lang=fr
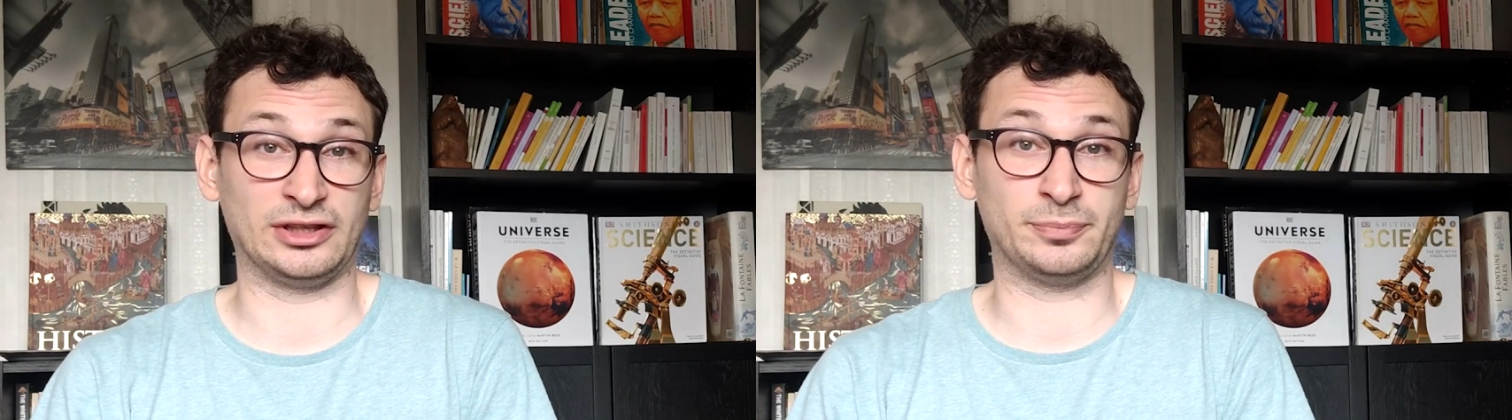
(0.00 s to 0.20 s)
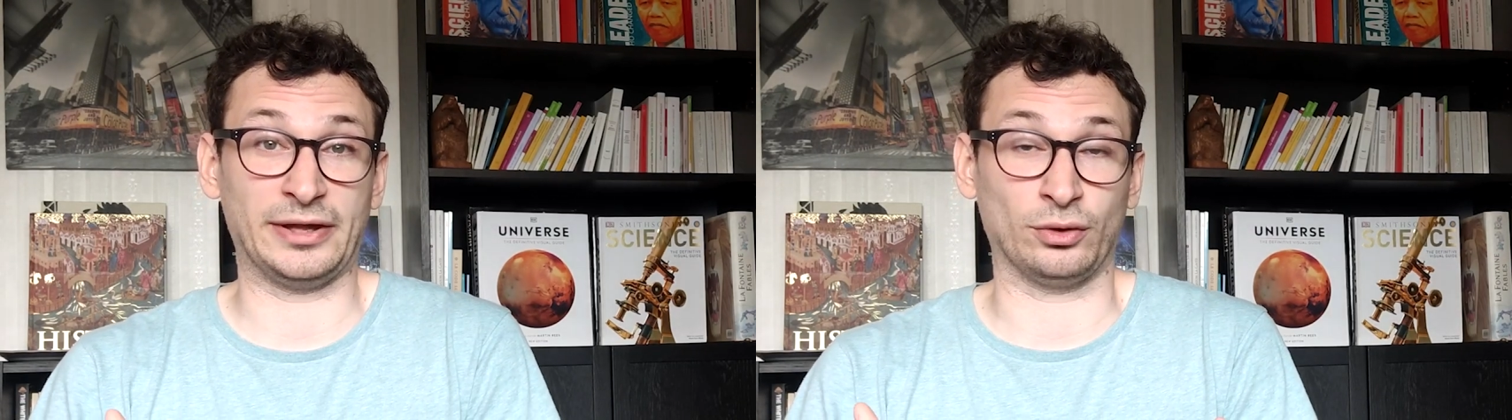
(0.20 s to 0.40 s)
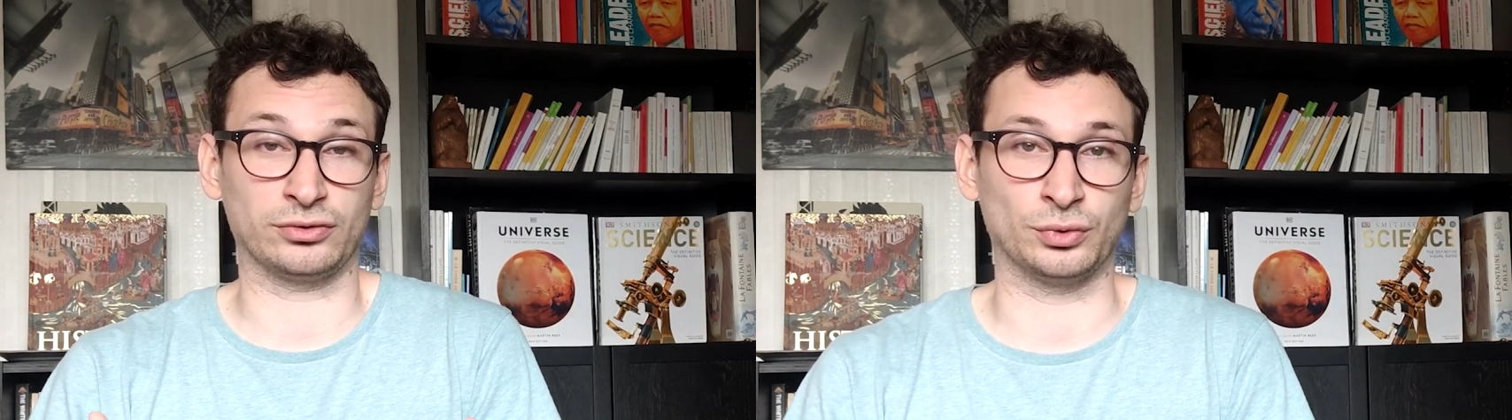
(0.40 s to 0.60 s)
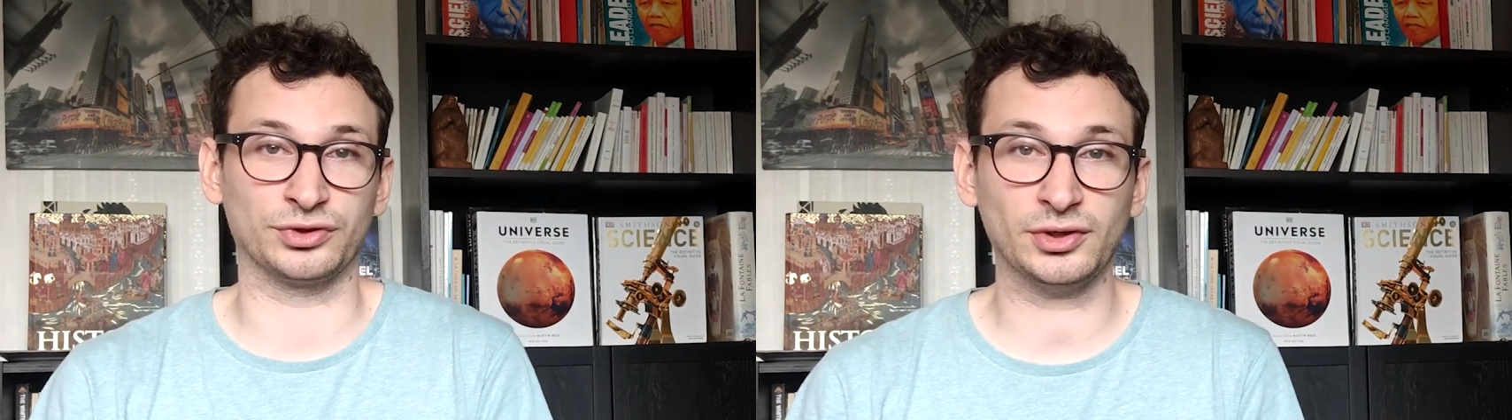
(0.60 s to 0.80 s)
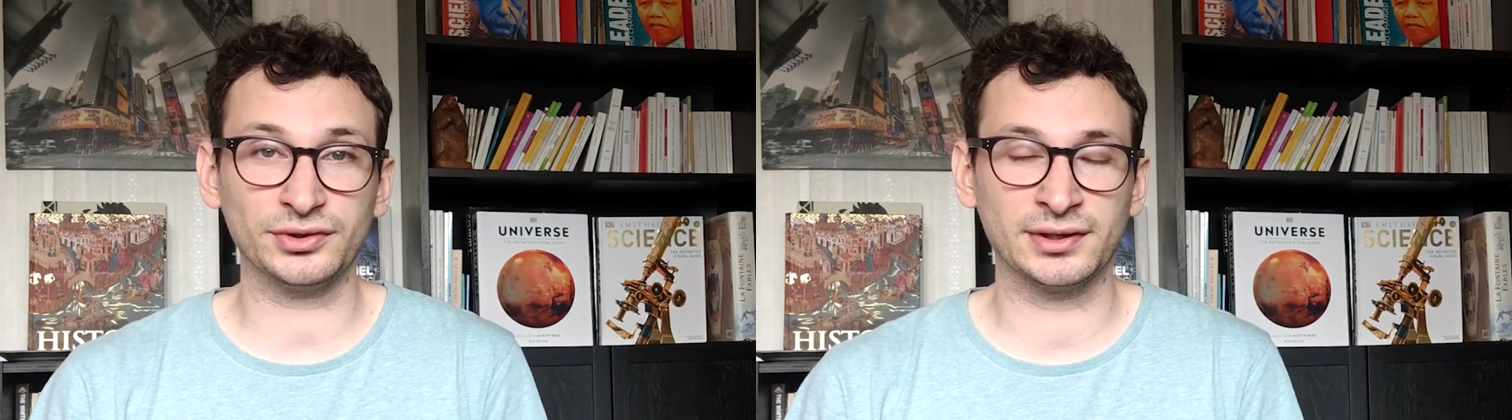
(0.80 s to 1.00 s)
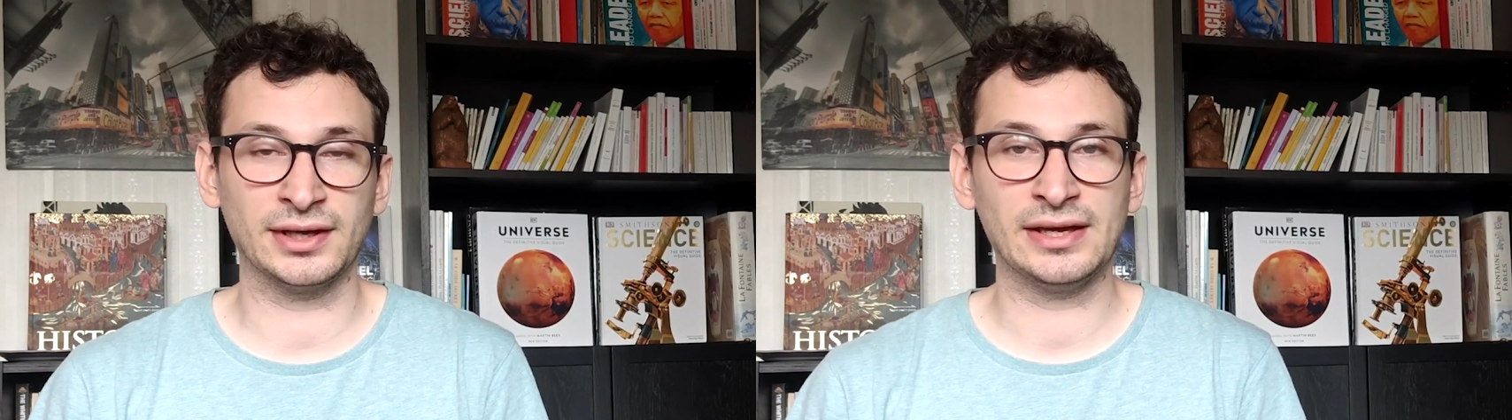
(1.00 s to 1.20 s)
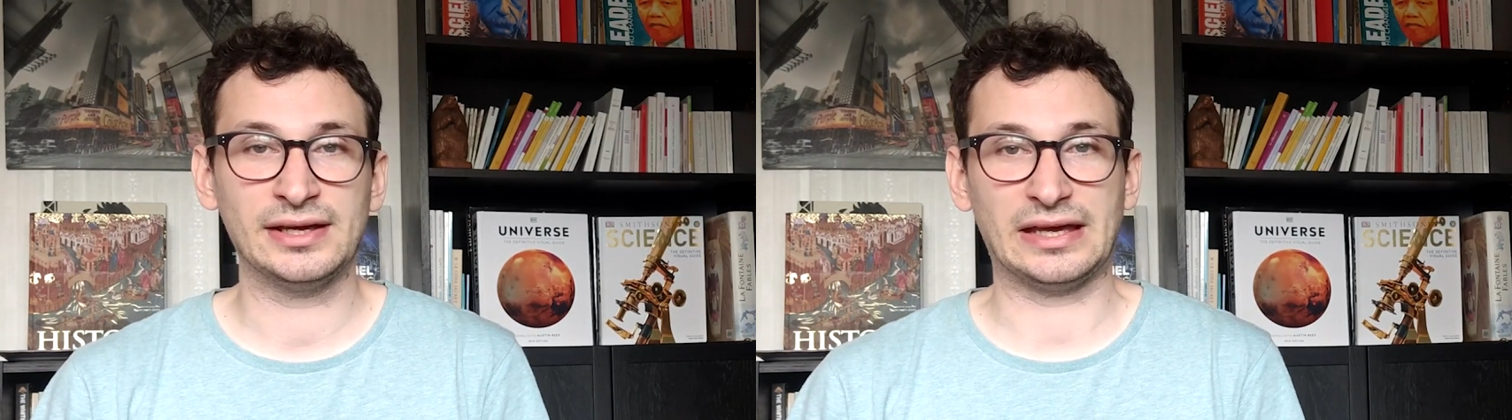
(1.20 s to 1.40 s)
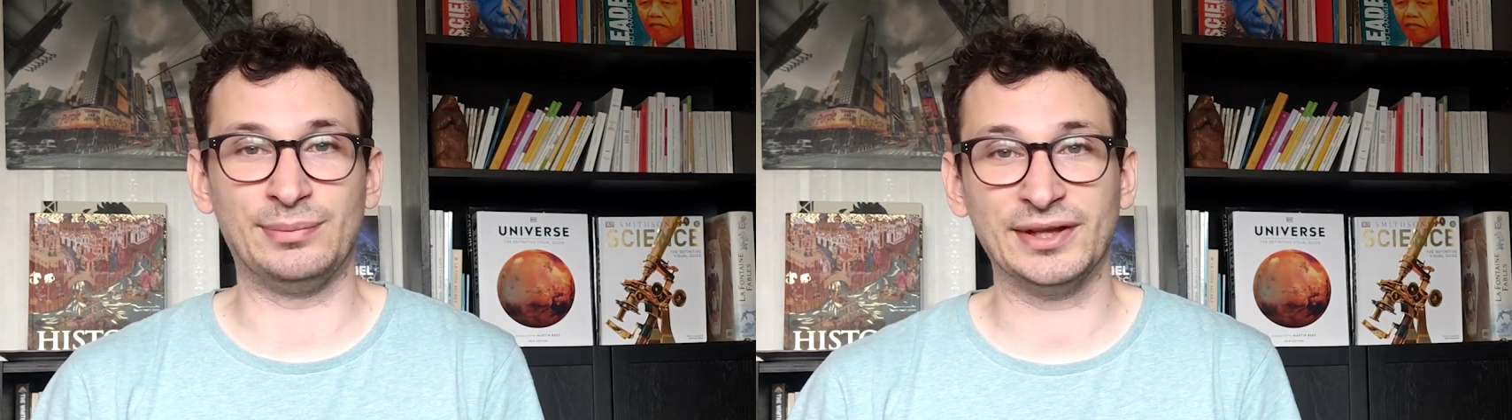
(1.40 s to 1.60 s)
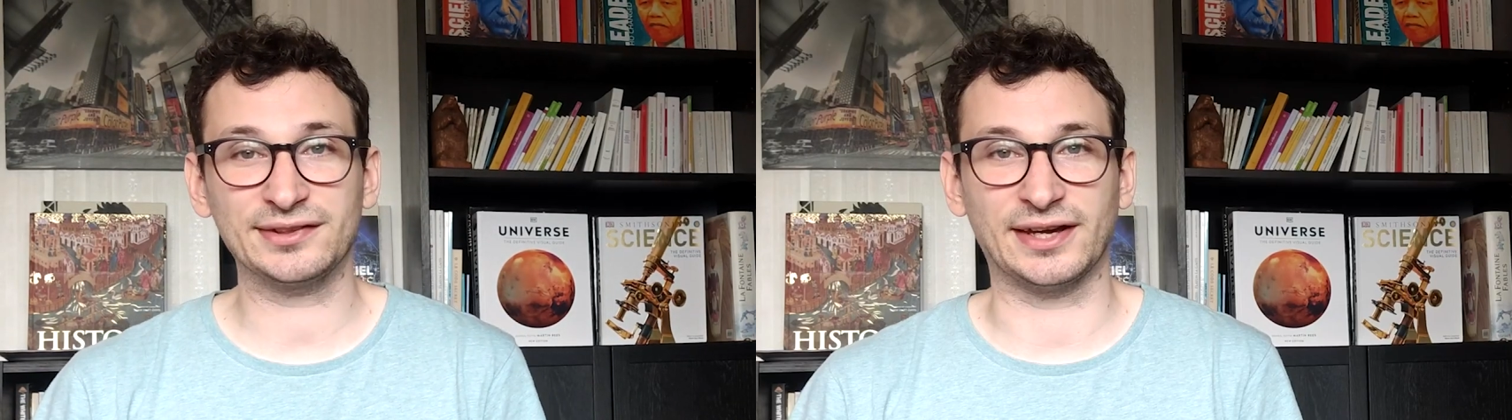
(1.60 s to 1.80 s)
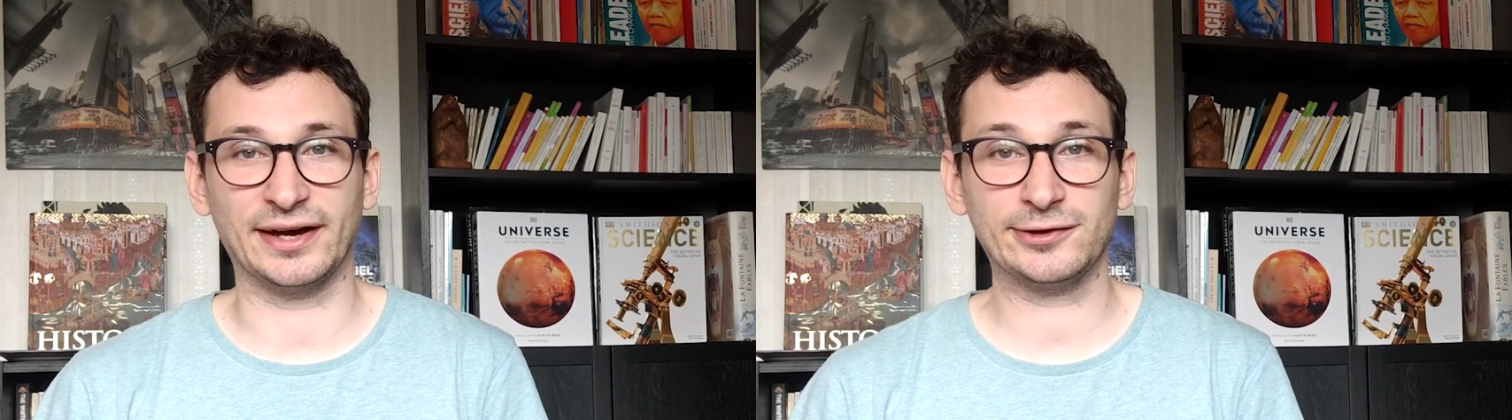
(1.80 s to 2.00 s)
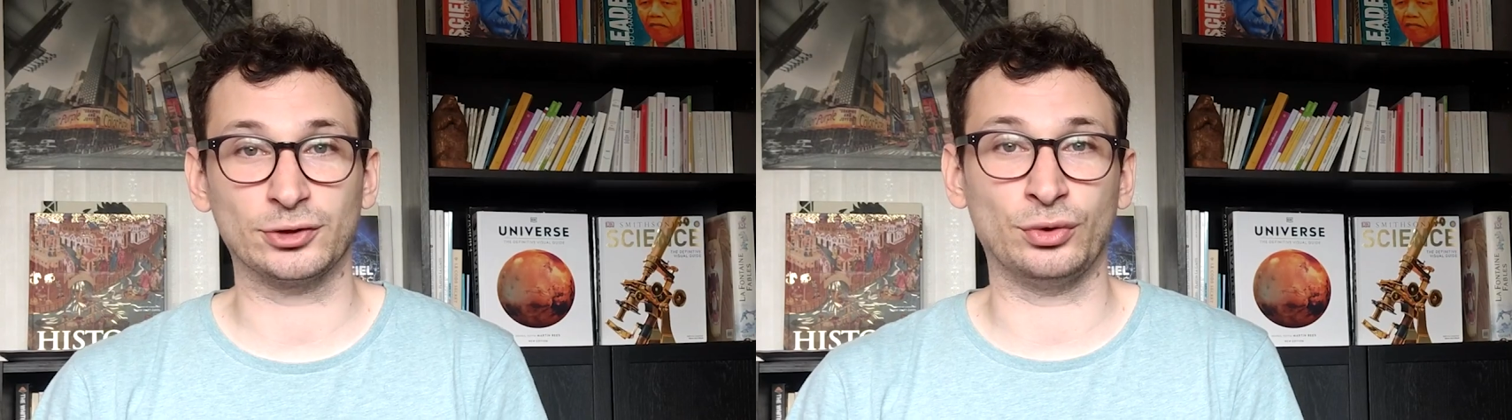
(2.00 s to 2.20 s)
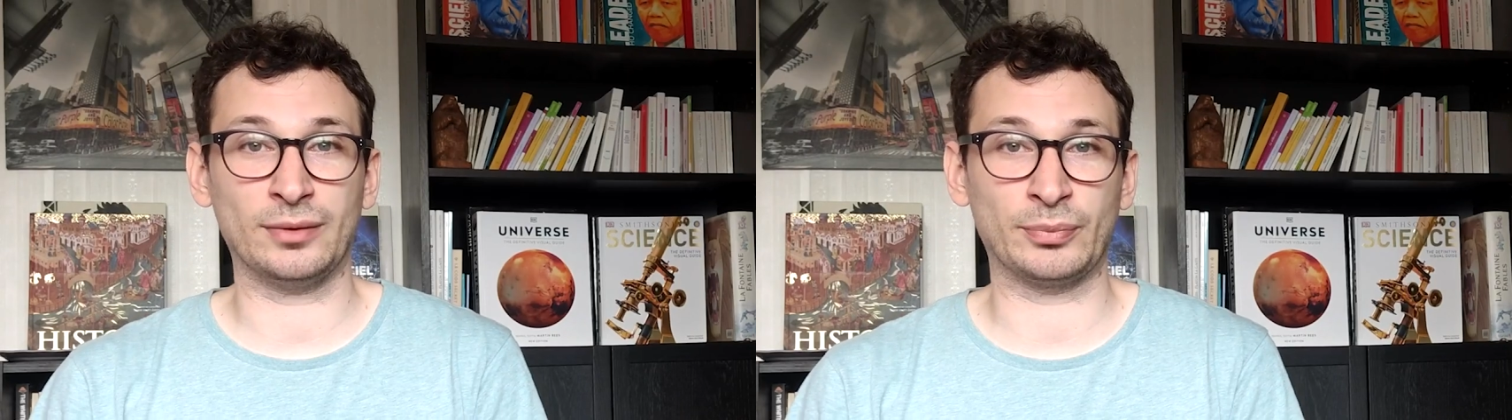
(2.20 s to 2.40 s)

expérience consciente, eh bien ça reste de la